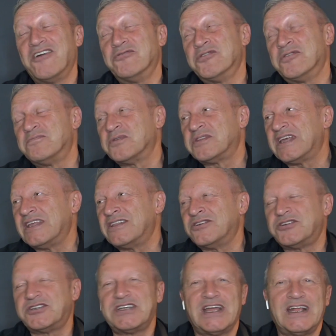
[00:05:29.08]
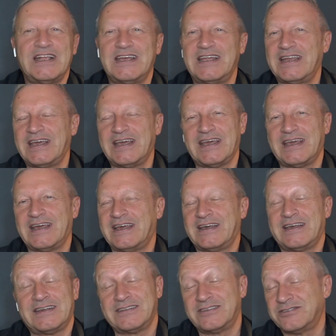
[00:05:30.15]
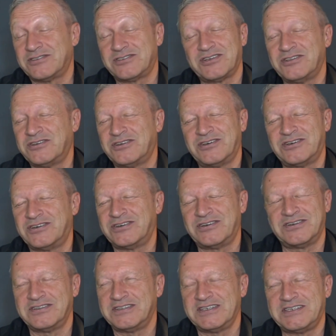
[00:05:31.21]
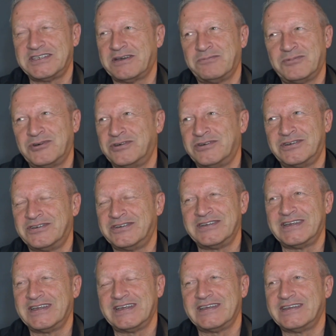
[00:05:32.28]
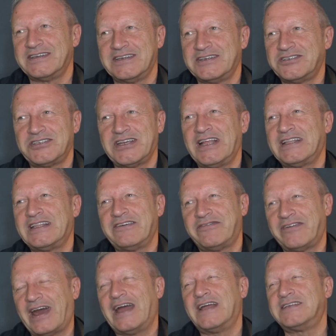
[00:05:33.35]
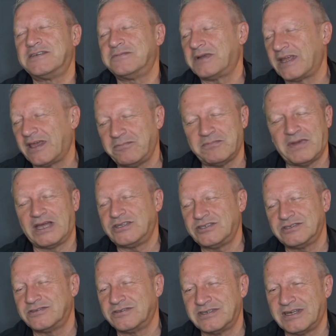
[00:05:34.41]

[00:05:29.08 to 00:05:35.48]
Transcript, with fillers: uno potendo scegliere non sono diciamo eh, scelte facili perché immagino